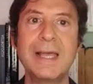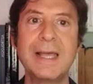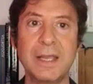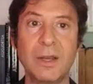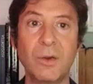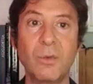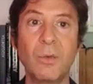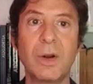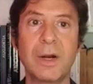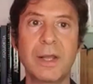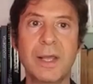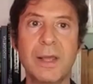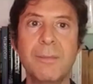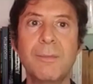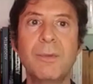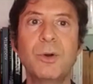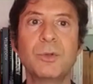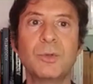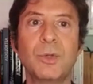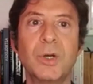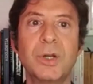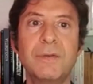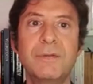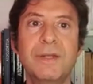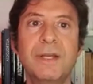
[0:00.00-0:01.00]
In qualche
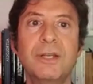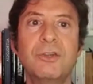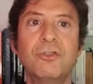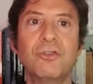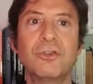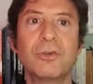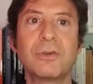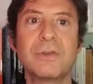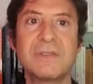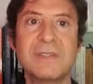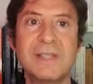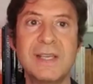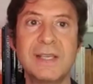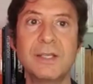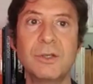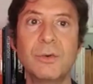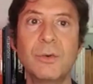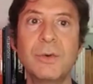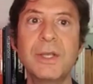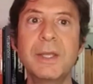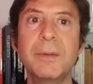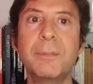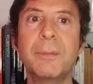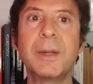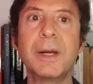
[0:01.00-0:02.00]
modo la Vergine è un segno
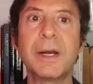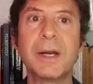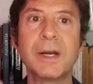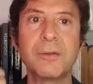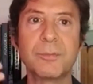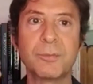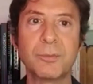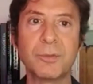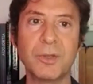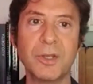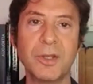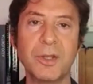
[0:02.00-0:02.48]
iper,